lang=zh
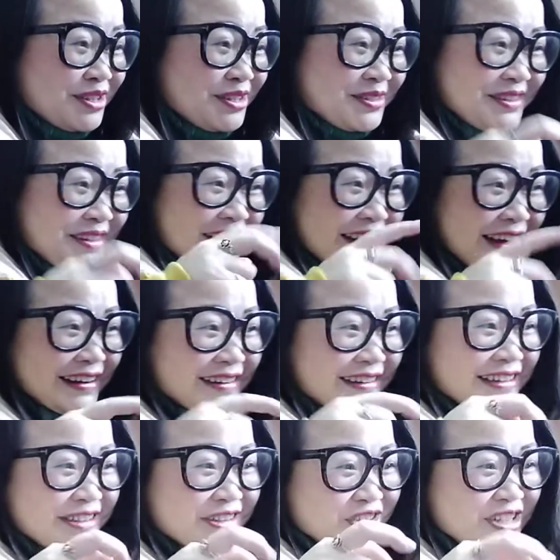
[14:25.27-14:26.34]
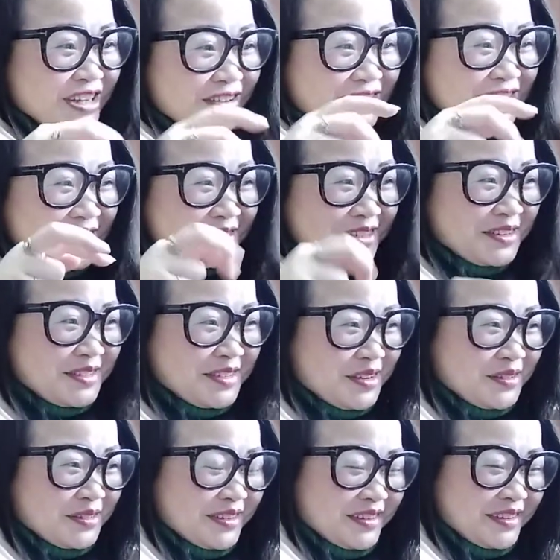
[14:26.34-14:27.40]
所以两个人就悄悄悄
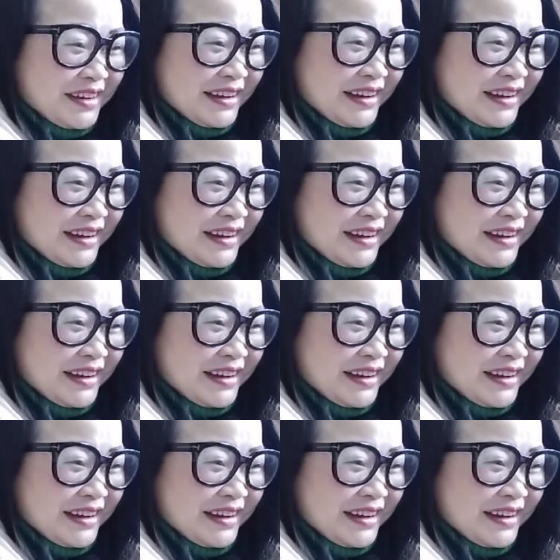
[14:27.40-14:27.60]
悄的，